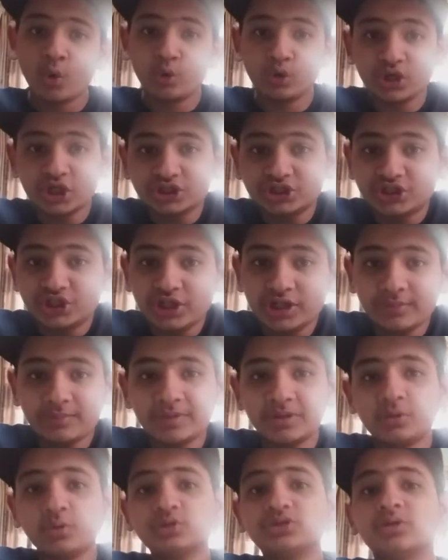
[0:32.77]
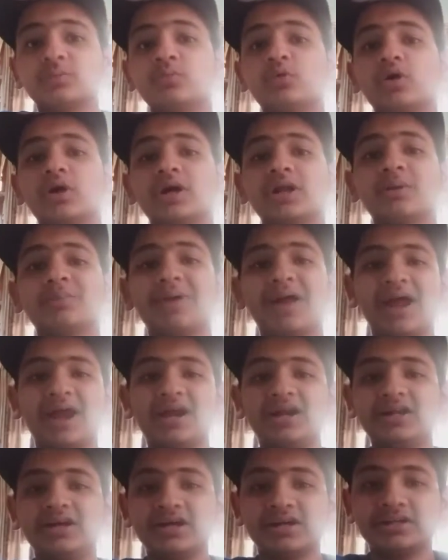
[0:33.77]
उनकी जीडीपी को सबको अगर हम
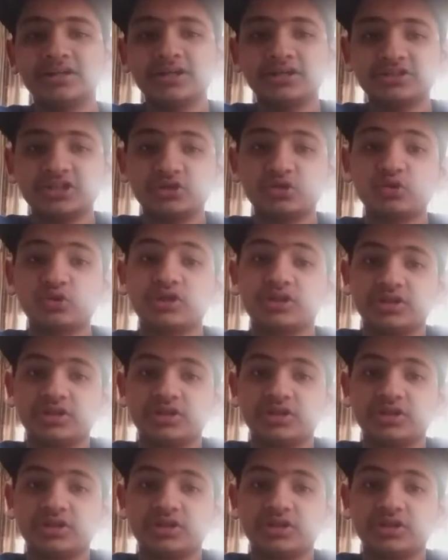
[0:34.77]
ऐड कर दें एक साथ तो